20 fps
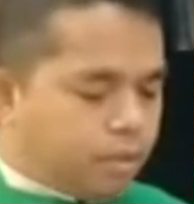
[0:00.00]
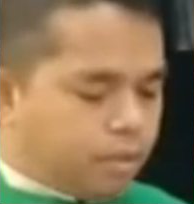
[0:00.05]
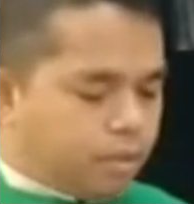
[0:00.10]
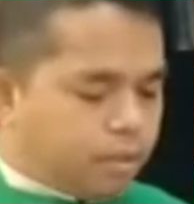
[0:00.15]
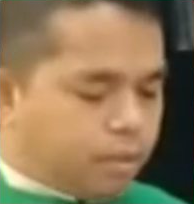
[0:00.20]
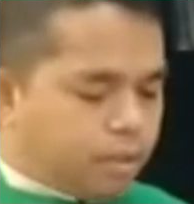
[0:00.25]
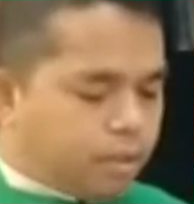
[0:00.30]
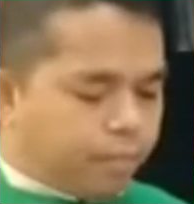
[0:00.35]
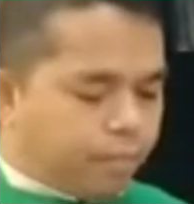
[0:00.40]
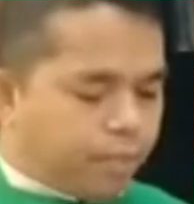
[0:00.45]

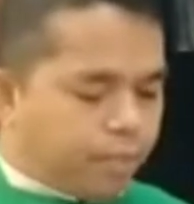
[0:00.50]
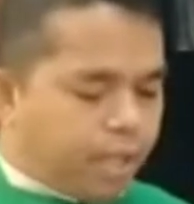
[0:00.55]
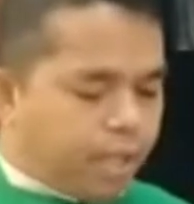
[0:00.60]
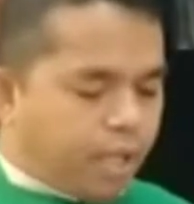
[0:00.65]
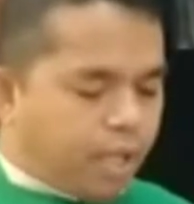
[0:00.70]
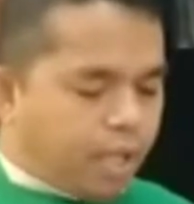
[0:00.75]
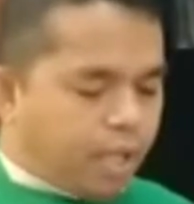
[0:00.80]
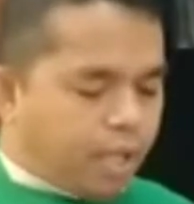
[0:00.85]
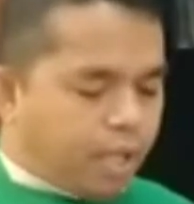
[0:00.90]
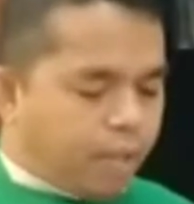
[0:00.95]
Sampai
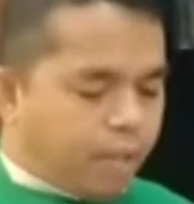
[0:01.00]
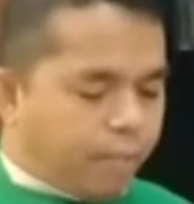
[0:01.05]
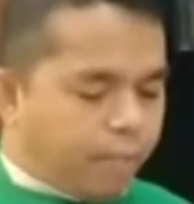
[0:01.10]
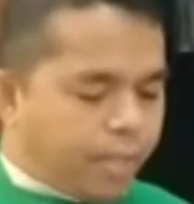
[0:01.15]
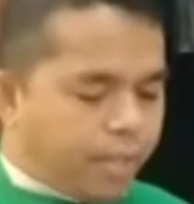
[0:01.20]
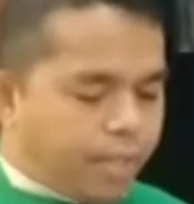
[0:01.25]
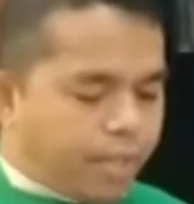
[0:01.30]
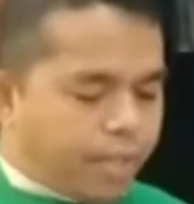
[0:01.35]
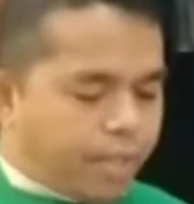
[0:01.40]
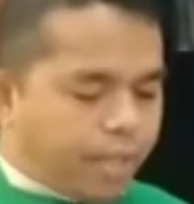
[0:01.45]
ia
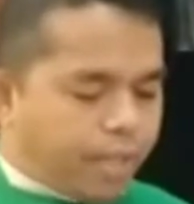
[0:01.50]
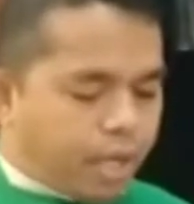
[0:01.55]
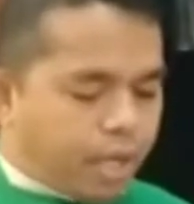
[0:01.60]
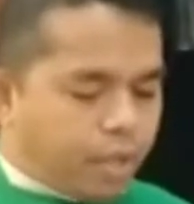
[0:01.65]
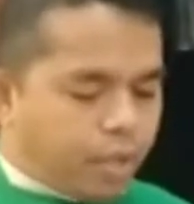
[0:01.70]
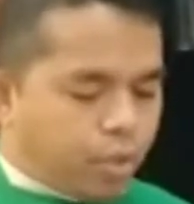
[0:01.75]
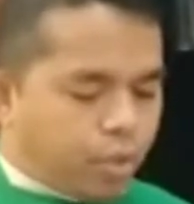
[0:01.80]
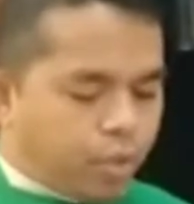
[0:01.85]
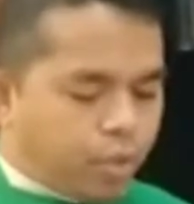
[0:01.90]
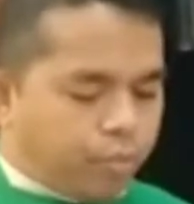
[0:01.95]

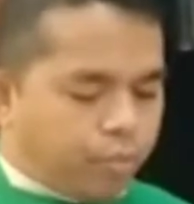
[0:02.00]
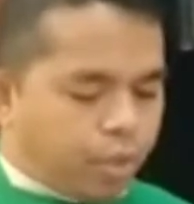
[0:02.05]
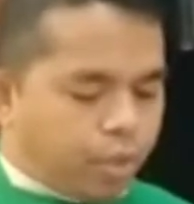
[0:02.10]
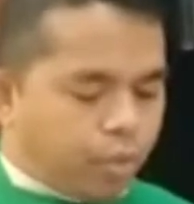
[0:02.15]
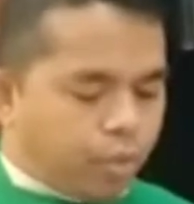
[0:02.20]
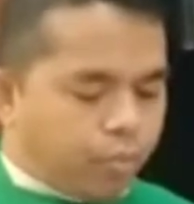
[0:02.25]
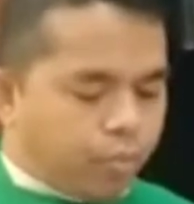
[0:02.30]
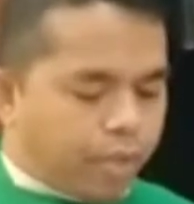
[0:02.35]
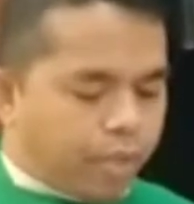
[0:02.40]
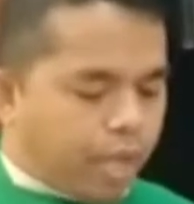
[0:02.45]
menjadikan hukum itu
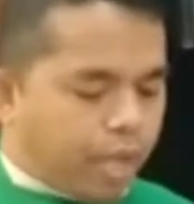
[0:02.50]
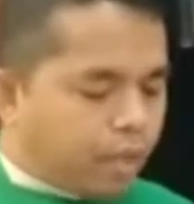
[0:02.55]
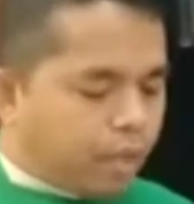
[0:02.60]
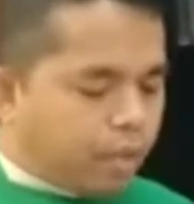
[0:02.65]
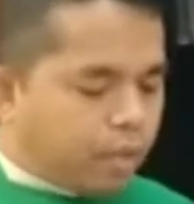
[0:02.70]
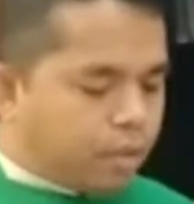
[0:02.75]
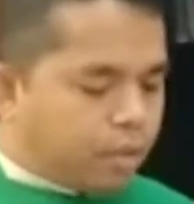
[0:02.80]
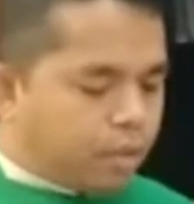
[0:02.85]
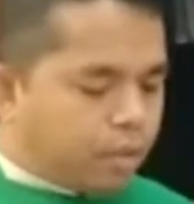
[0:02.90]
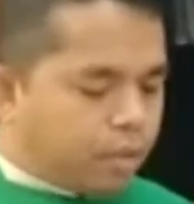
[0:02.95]

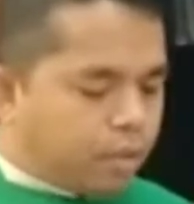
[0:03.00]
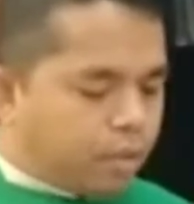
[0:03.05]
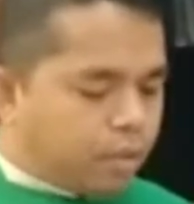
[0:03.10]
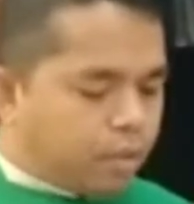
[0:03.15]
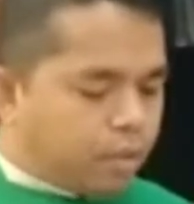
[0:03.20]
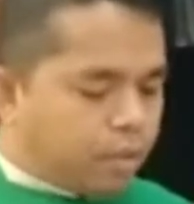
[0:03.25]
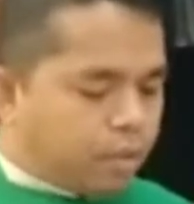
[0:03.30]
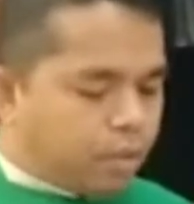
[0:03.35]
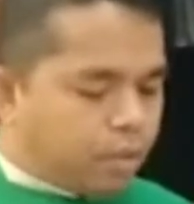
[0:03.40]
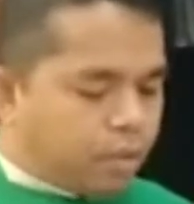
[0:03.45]
menang.
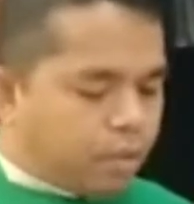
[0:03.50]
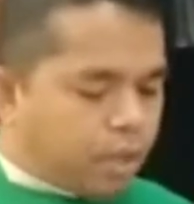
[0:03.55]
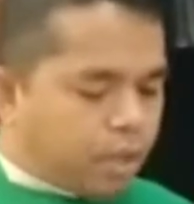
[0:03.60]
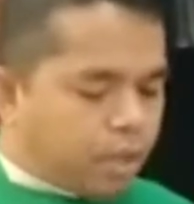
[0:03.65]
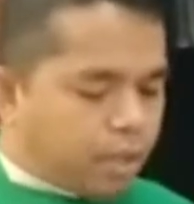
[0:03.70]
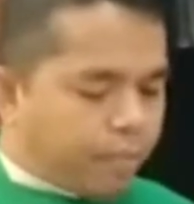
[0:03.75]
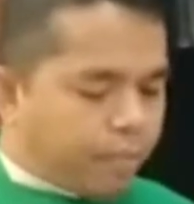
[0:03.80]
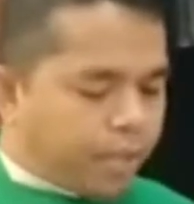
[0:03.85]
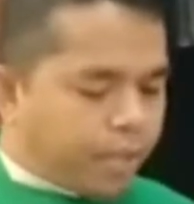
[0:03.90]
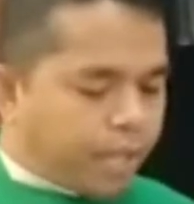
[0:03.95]

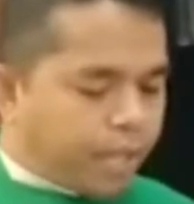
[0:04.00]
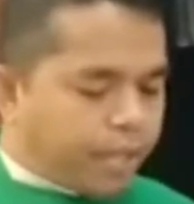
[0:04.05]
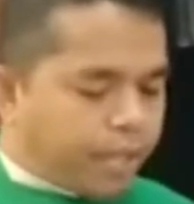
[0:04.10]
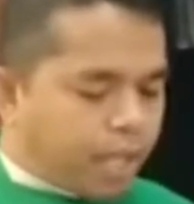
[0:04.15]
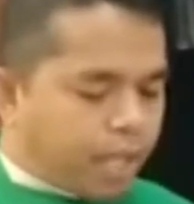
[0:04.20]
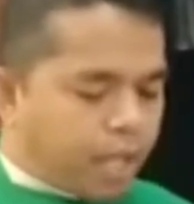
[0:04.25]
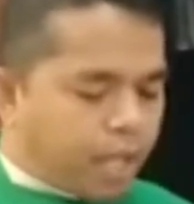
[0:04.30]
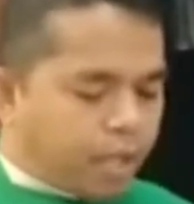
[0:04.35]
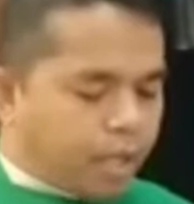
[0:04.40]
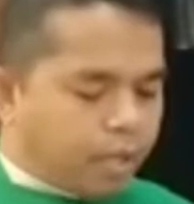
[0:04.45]
Kepadanya
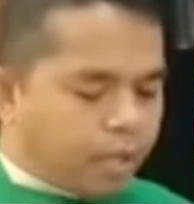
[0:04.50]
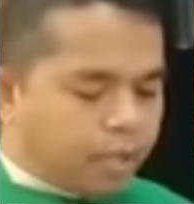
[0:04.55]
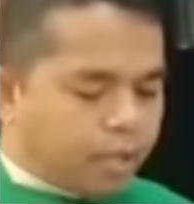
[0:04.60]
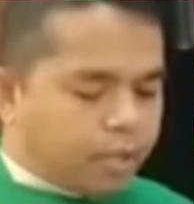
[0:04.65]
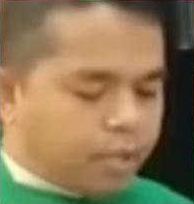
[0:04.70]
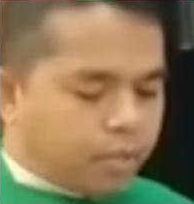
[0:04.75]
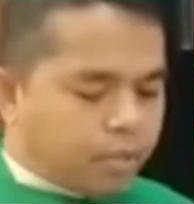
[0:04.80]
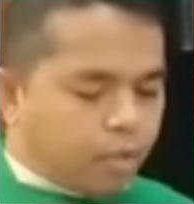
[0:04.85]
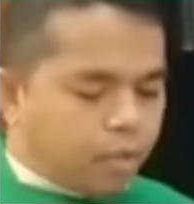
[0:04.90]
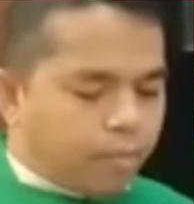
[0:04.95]
lah
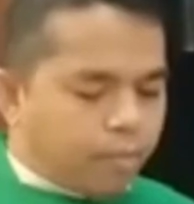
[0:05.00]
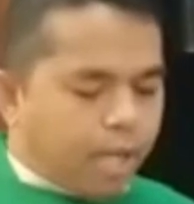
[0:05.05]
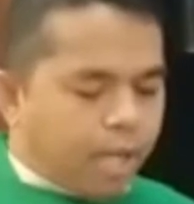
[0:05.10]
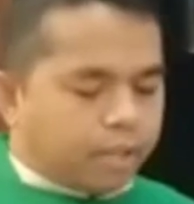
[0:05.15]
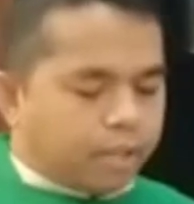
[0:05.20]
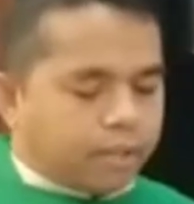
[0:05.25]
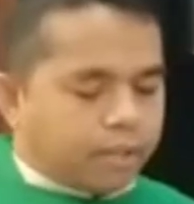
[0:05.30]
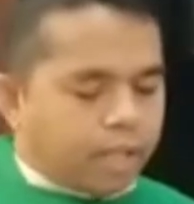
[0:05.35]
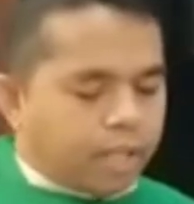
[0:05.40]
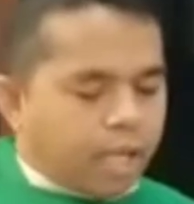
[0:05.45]
semua
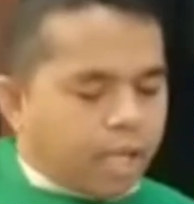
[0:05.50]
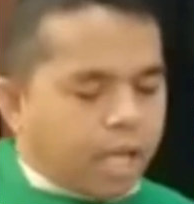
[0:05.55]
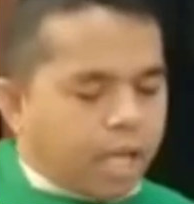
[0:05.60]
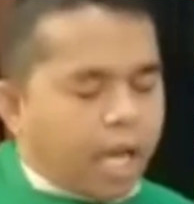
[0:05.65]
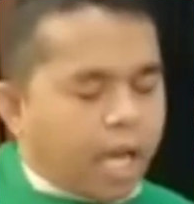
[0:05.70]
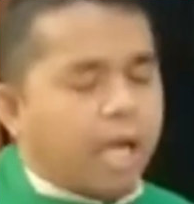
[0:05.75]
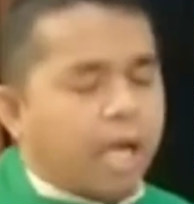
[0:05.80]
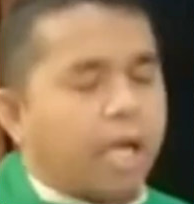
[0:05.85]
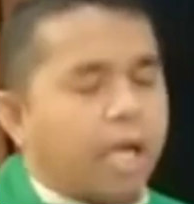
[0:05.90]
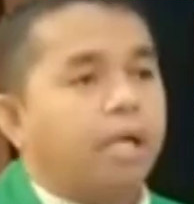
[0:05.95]
bangsa
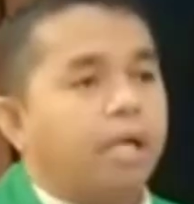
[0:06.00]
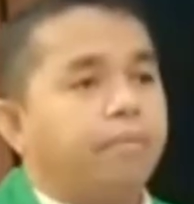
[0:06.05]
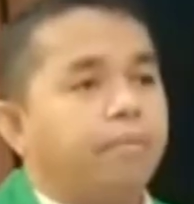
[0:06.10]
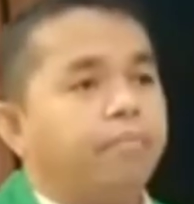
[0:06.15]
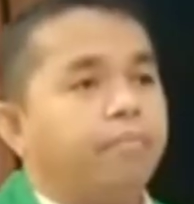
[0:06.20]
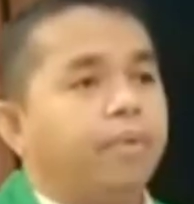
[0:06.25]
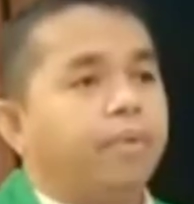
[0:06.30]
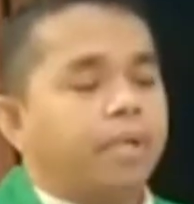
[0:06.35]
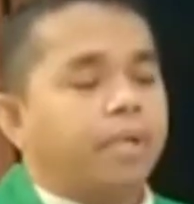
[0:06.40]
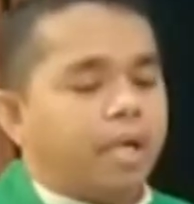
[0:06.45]
akan
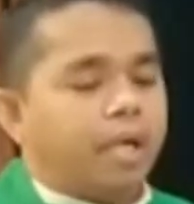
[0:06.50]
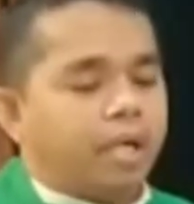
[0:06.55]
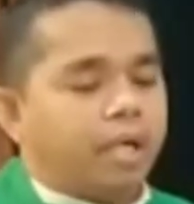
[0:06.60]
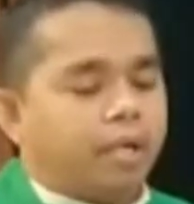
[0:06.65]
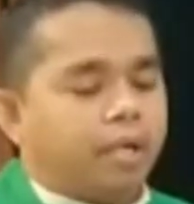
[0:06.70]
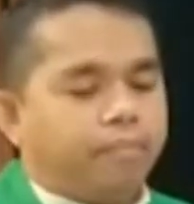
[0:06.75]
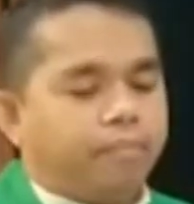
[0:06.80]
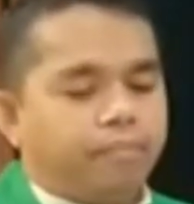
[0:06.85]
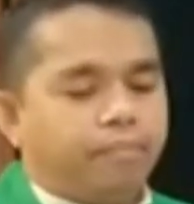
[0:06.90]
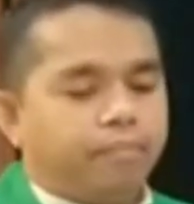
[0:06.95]
berharap.